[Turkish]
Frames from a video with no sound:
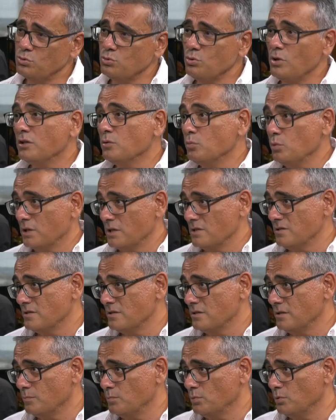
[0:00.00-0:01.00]
Şu anda bu
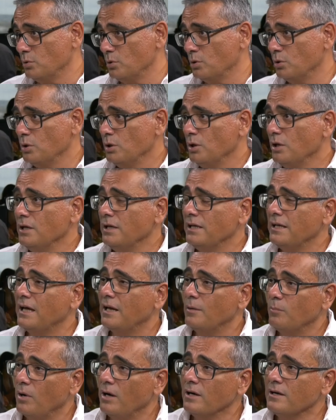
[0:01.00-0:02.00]
ikincisi yapılıyor.
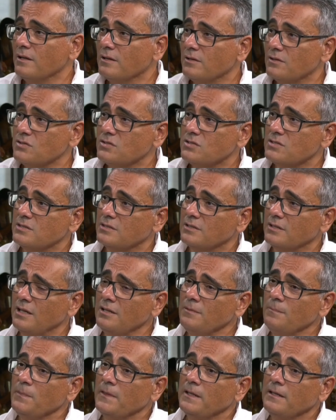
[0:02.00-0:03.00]
Yani bankalar
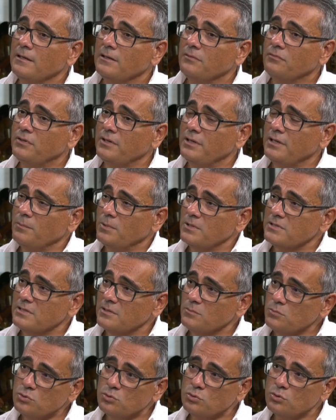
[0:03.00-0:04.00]
açısından frene
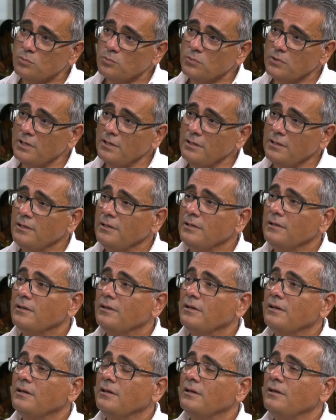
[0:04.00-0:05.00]
basılmış durumda
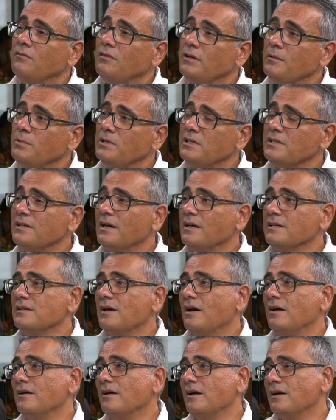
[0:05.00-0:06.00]
ee, ve biriken
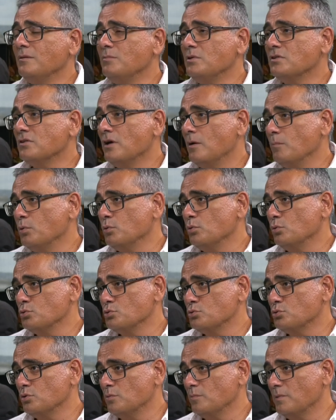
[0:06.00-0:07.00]
karlarla bir tampon
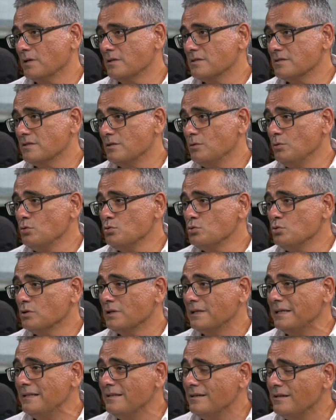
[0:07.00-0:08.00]
oluşturulmak isteniyor. Çünkü
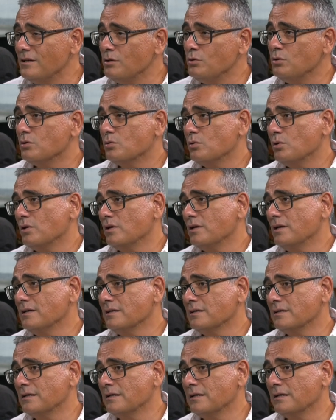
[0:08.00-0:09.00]
ileriye yönelik
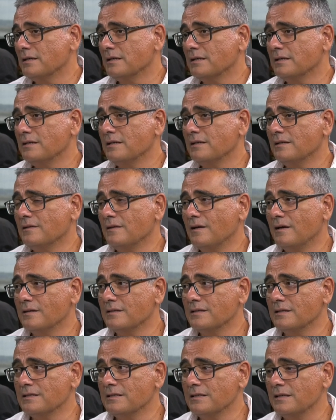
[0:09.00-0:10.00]
olarak e,
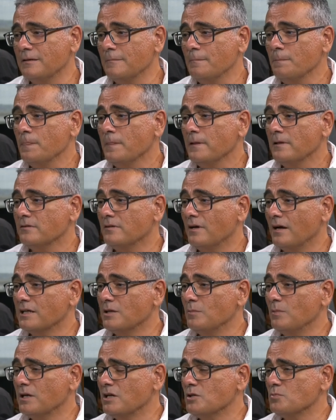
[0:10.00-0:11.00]
kredilerdeki
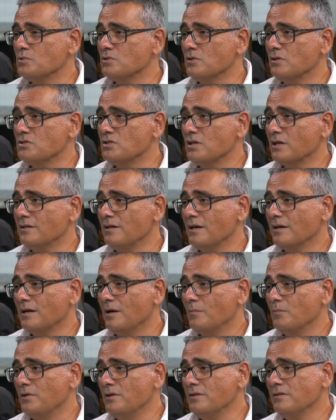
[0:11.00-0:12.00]
takibe geçmiş olacak
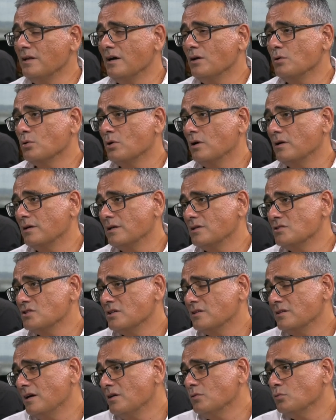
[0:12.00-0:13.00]
rakamların daha yukarıya
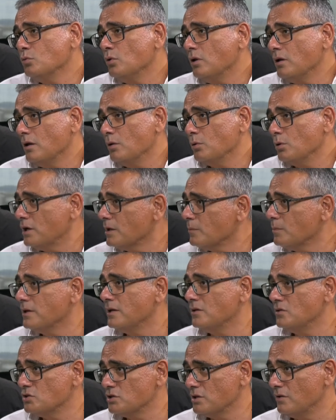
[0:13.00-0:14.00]
gideceğine dair doğal olarak bir
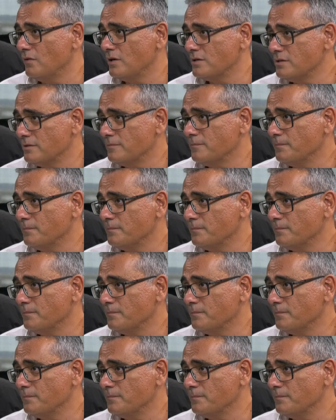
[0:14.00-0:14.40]
endişe var.